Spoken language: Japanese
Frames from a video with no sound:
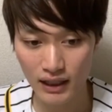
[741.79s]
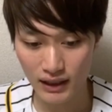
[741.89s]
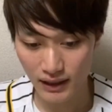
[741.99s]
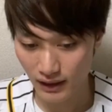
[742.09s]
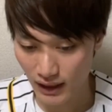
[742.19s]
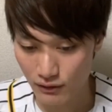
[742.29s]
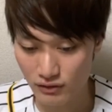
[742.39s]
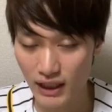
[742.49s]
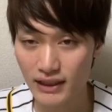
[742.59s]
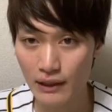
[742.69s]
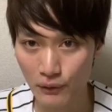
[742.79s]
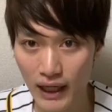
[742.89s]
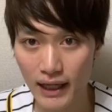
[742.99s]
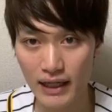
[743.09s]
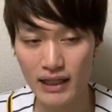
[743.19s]
肩が軽くなったの
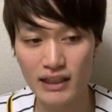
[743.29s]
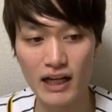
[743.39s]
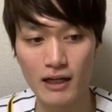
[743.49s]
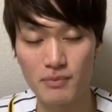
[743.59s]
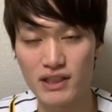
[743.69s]
か、えー、綺麗な